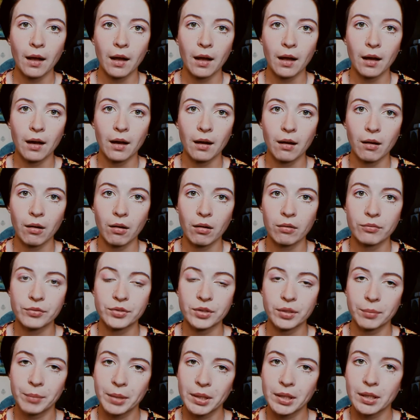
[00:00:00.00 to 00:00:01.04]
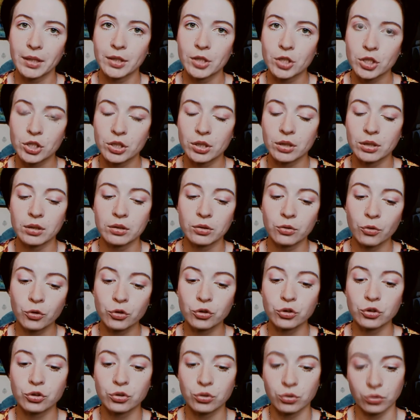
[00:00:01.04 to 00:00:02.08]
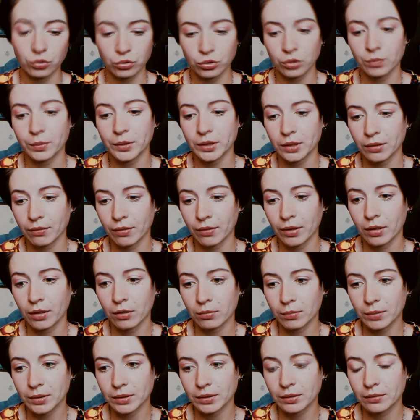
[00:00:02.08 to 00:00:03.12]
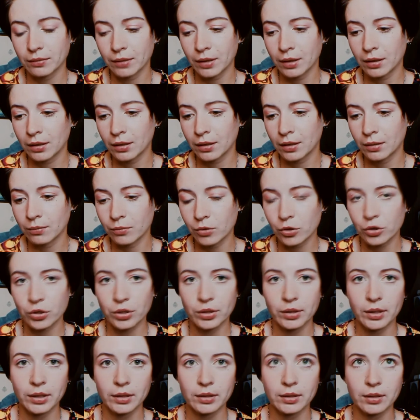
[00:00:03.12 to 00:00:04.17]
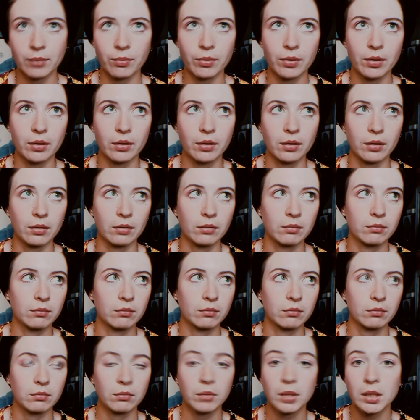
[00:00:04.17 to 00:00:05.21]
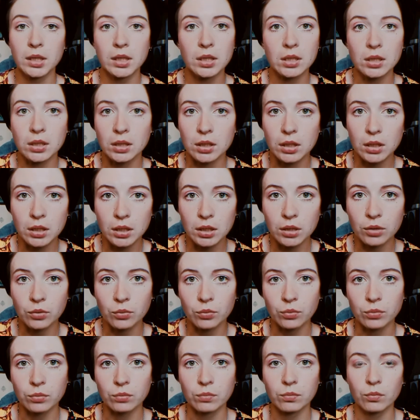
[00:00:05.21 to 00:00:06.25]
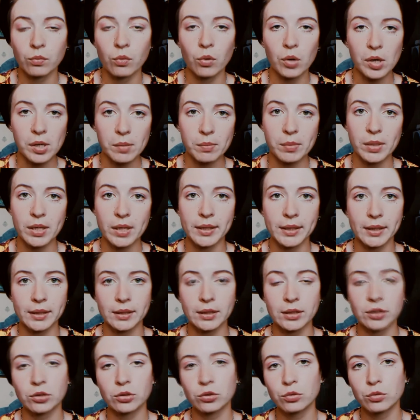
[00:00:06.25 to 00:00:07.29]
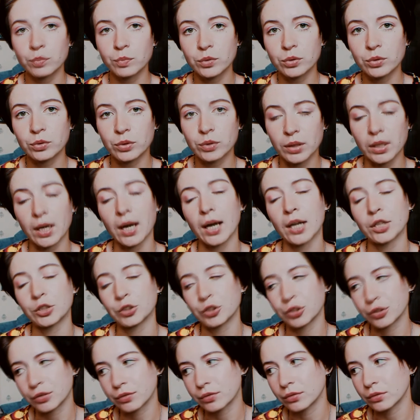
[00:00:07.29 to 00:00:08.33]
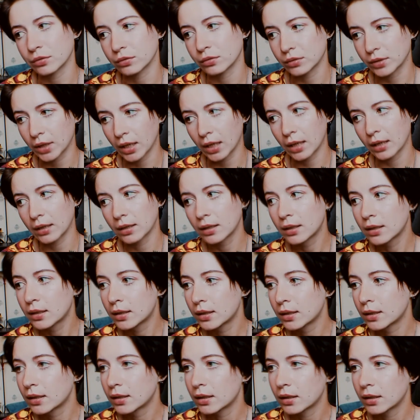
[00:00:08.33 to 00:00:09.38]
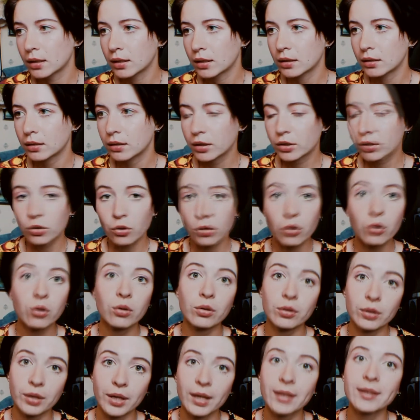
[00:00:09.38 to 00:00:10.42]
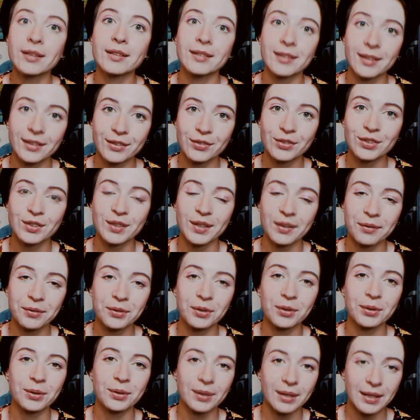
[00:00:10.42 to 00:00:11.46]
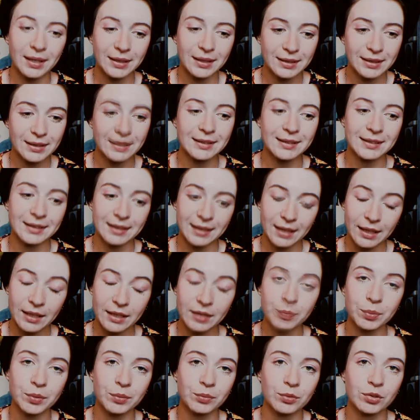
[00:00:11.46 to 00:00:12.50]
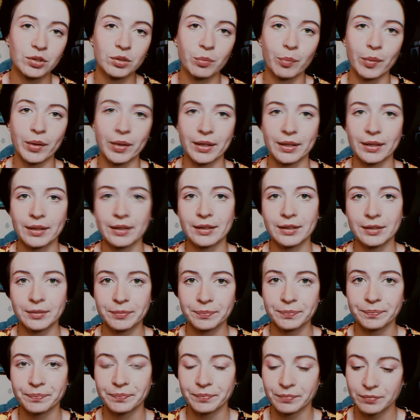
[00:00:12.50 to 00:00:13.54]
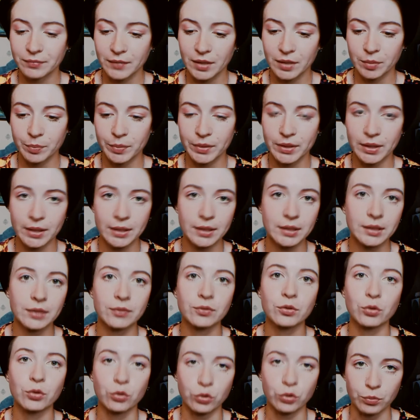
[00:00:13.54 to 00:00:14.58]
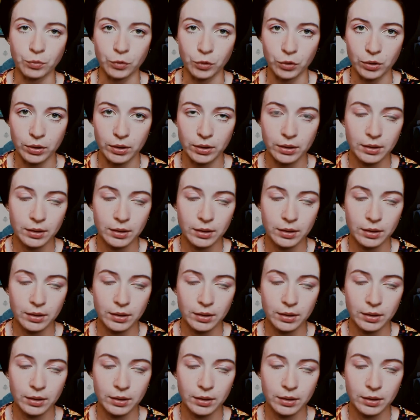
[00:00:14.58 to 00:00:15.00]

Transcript: А взамен, конечно, она тоже что? Что Москва дает? Москва может дать тебе медицину, более-менее доступную и качественную, да. И то это надо все равно ходить, искать, потому что плохих специалистов тоже много.